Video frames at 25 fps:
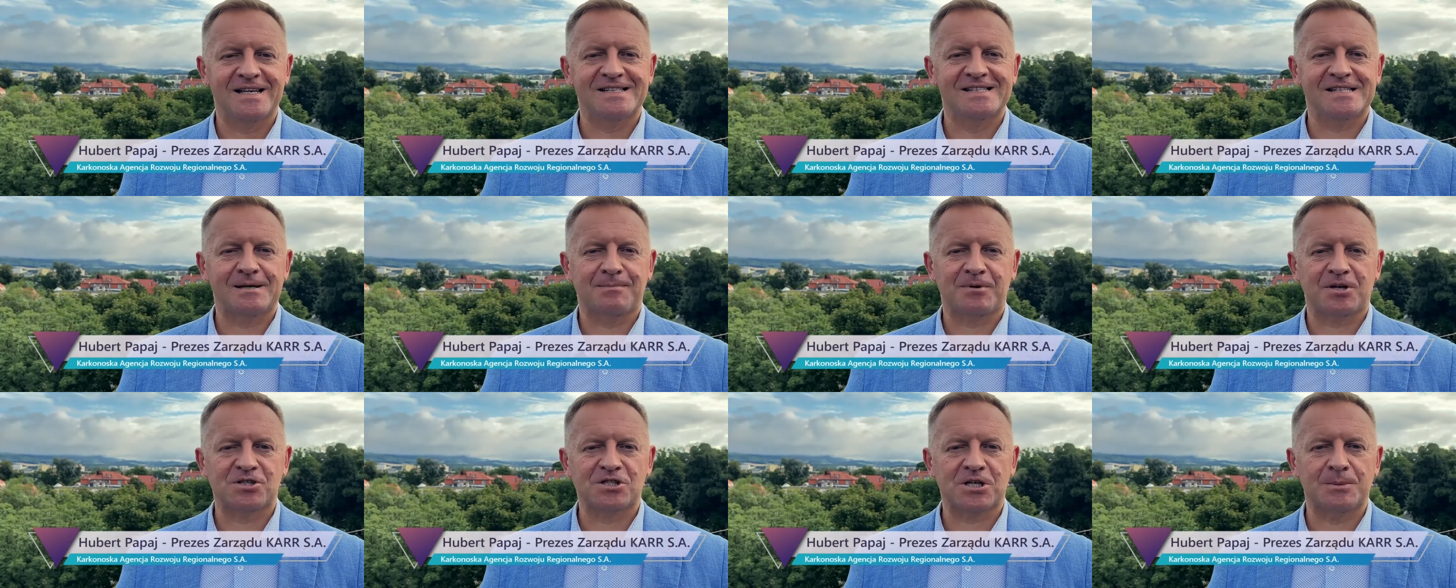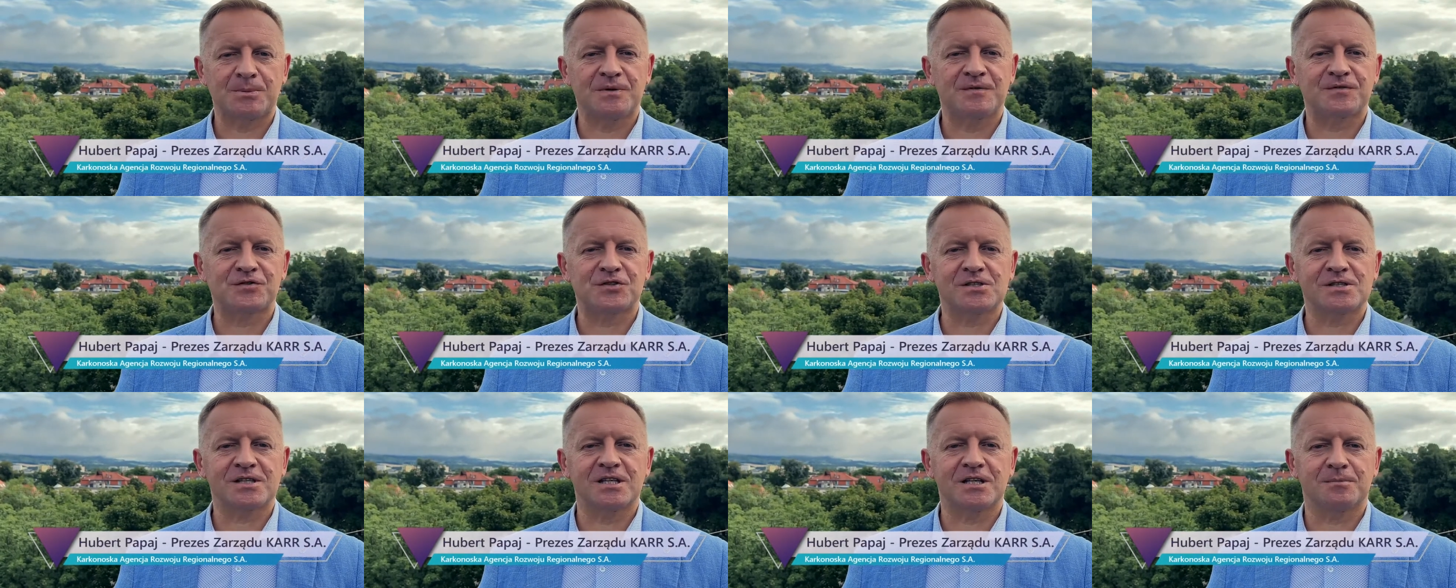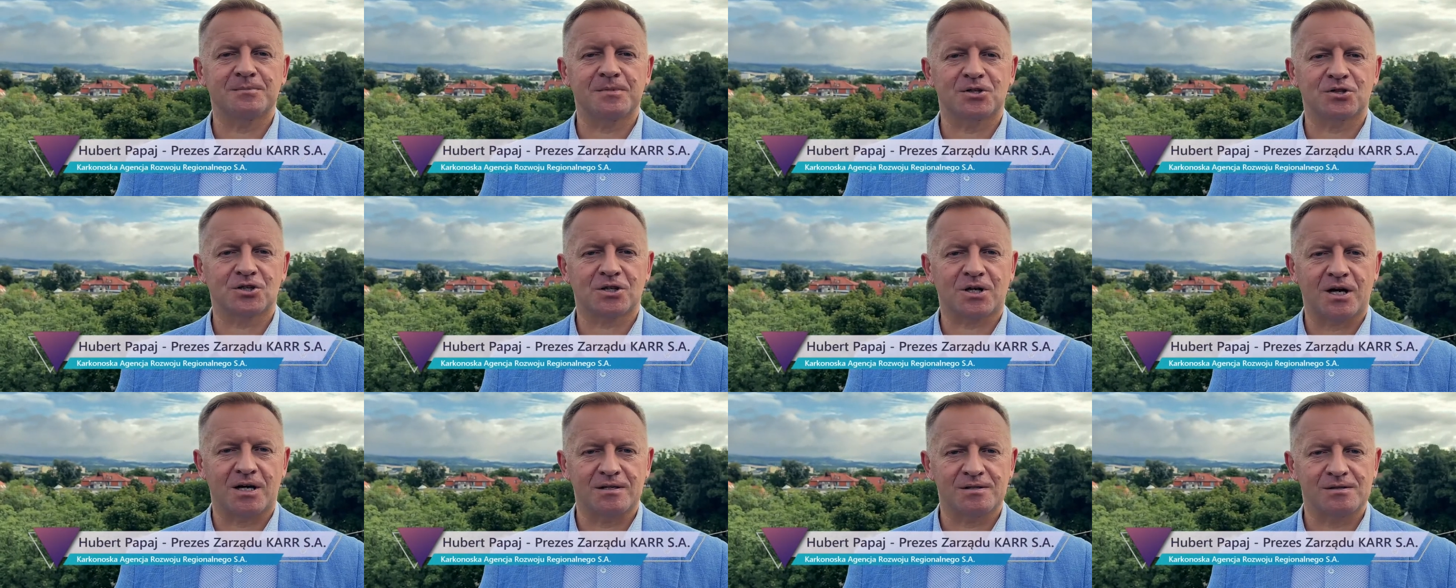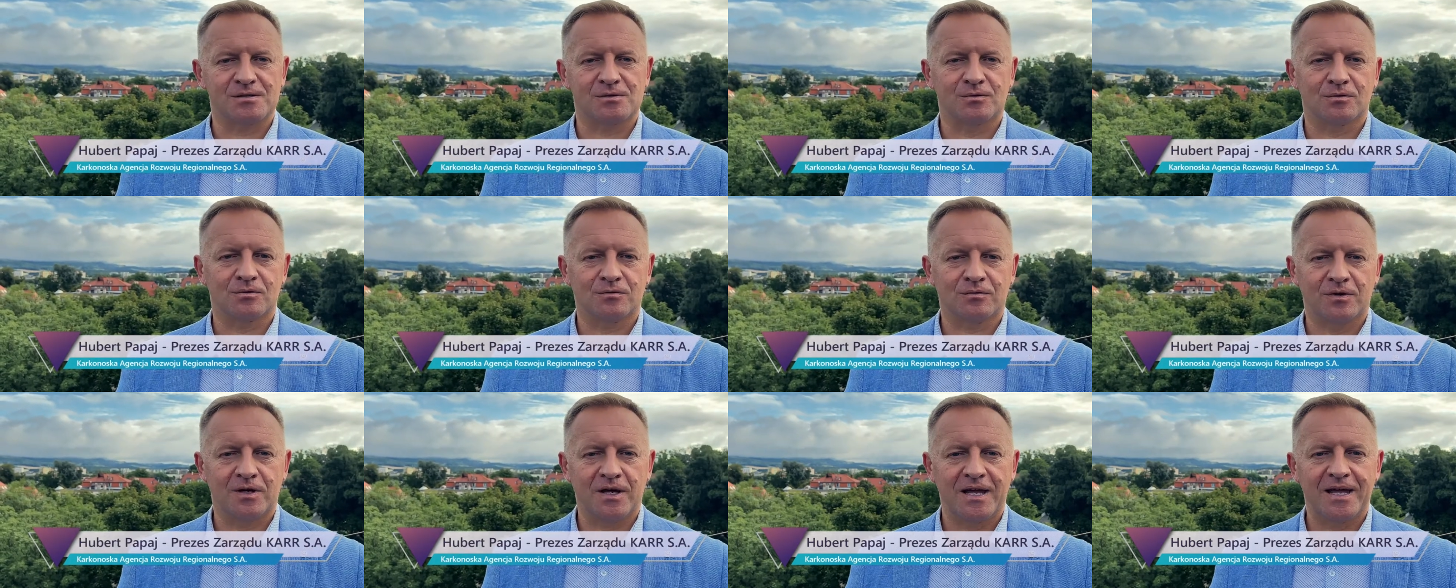zapraszamy wszystkich
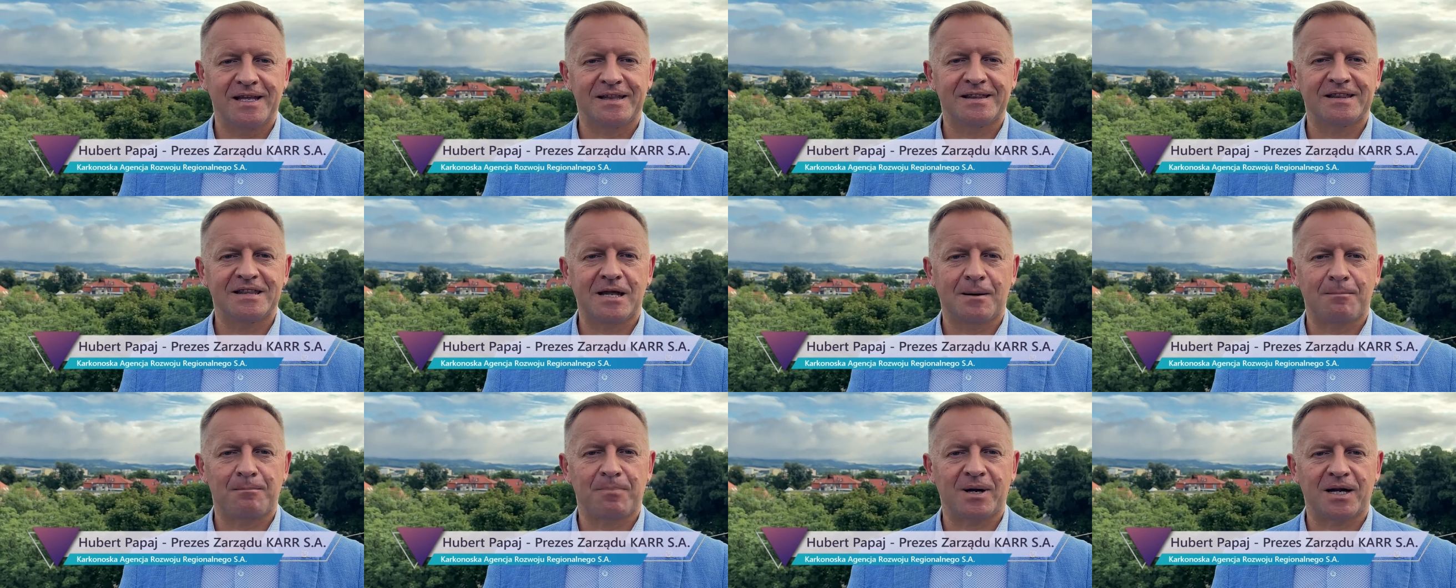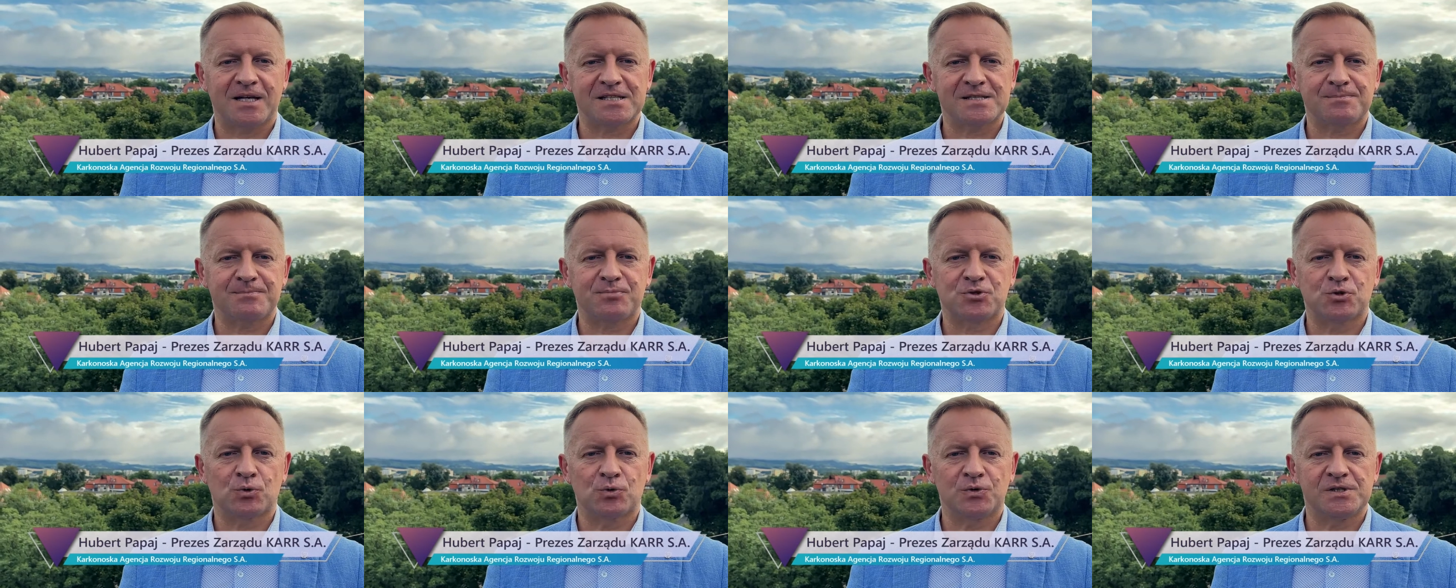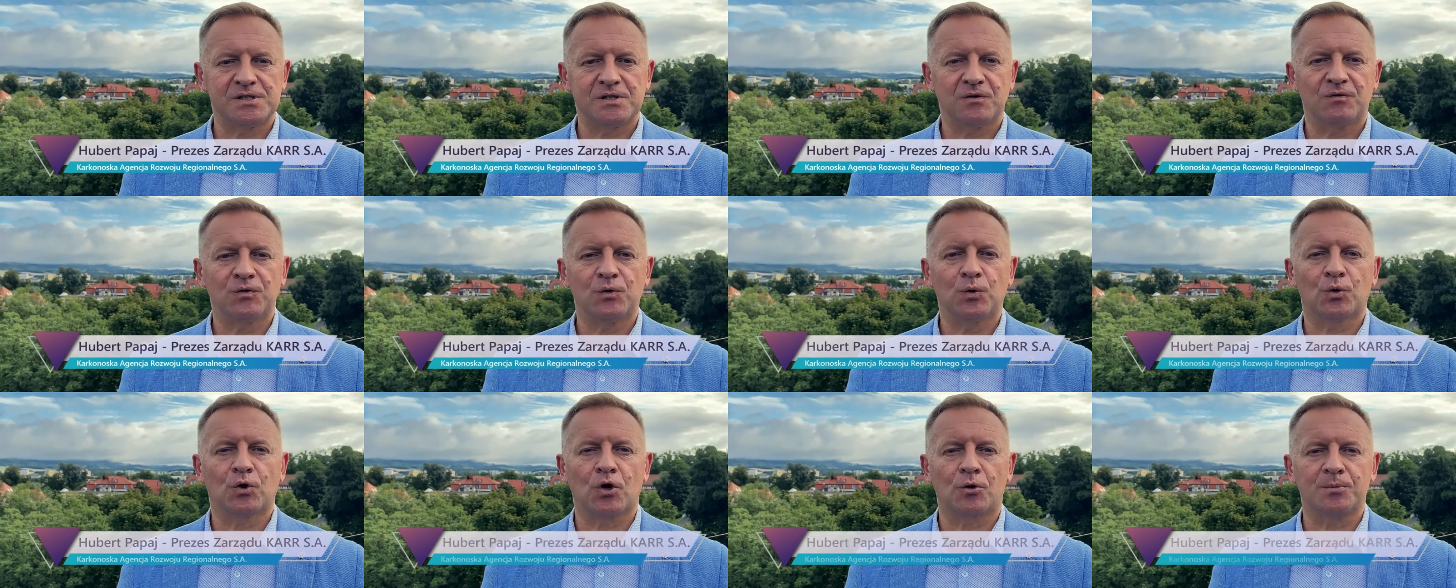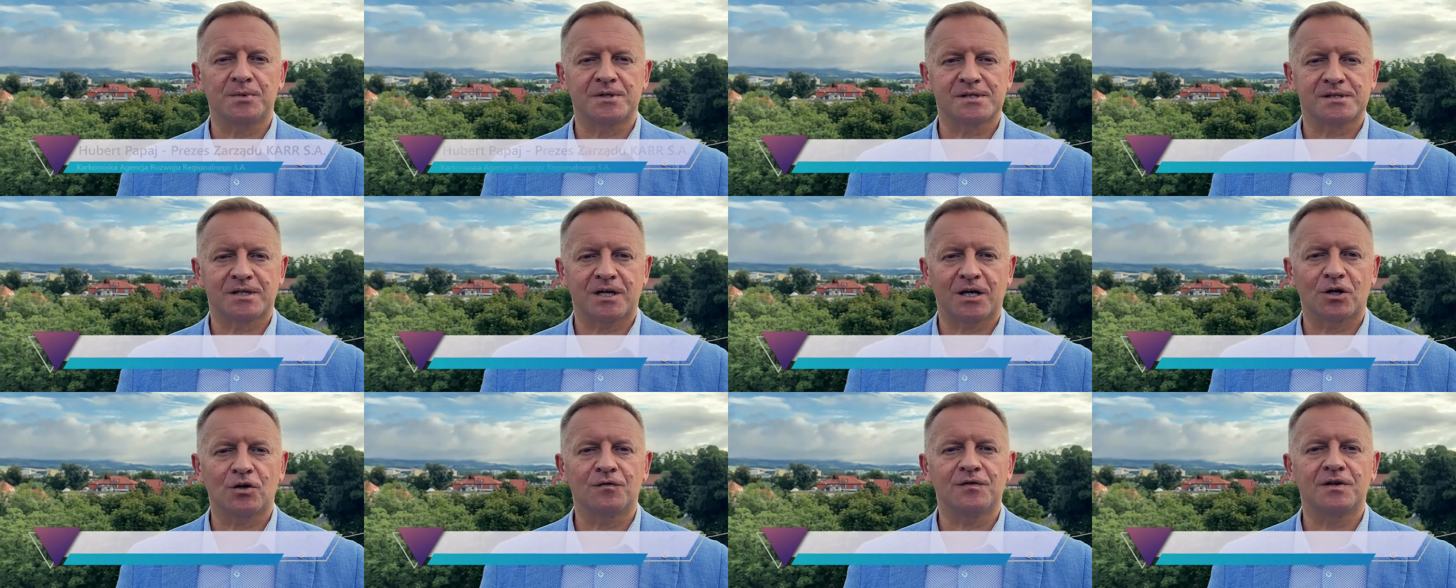mieszkańców na plac przy ulicy
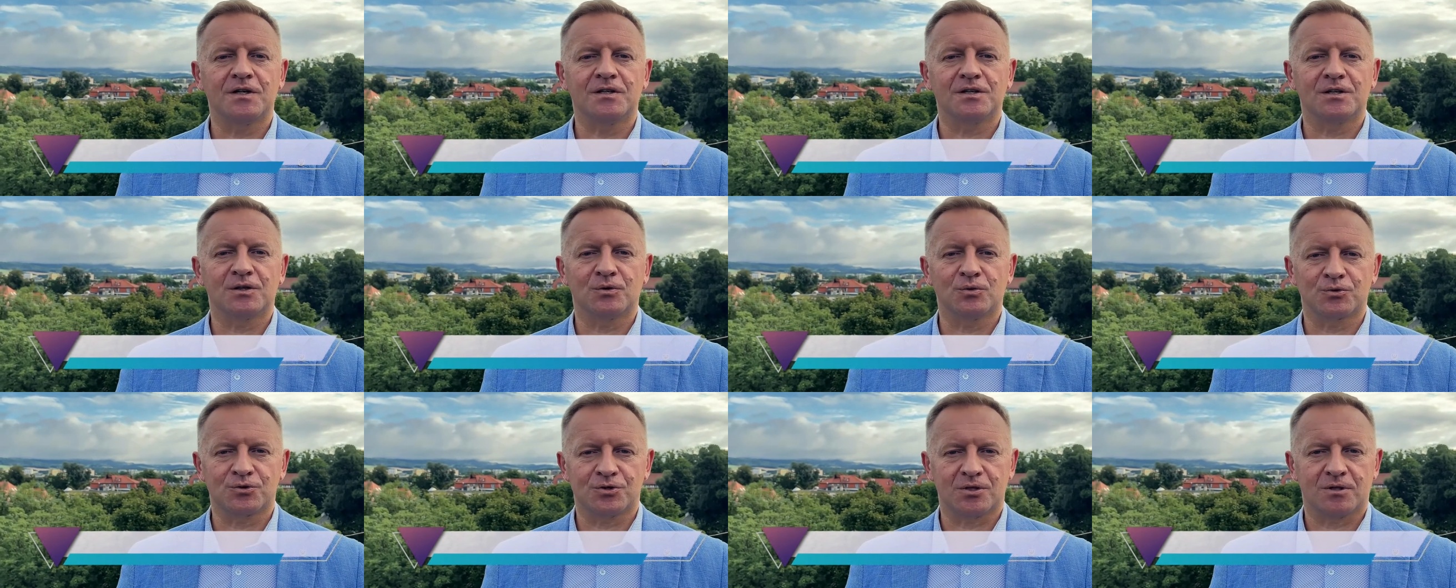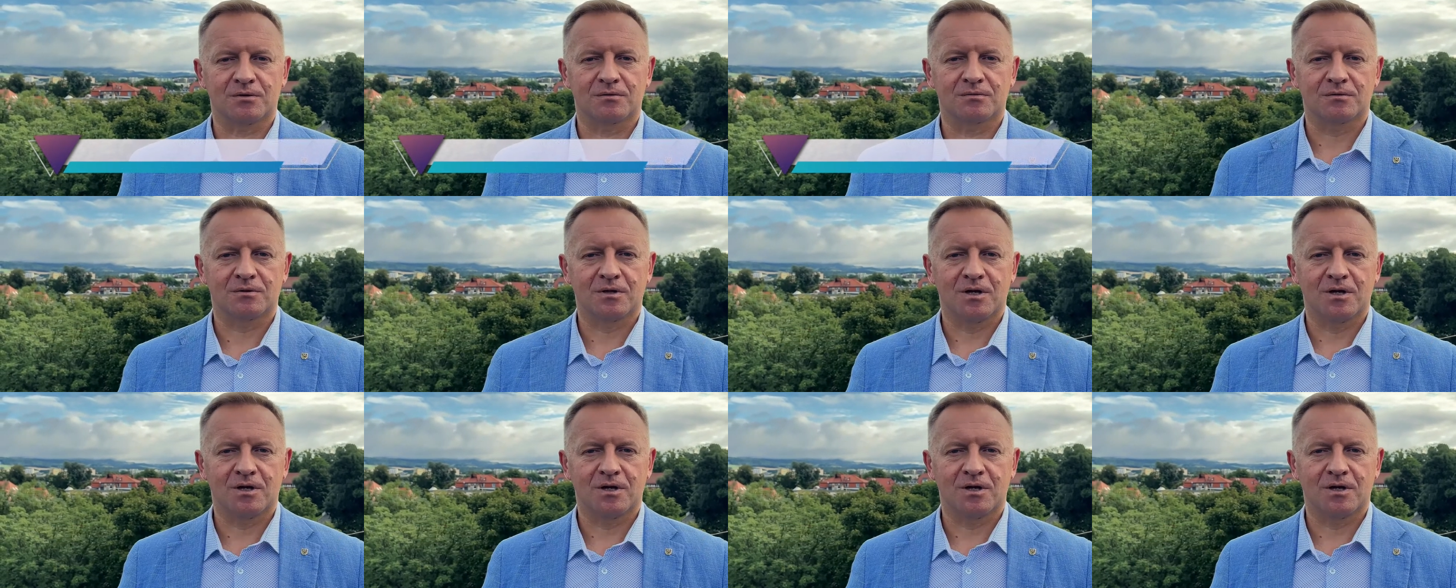Wiłkomirskiego w Jelniej Górze.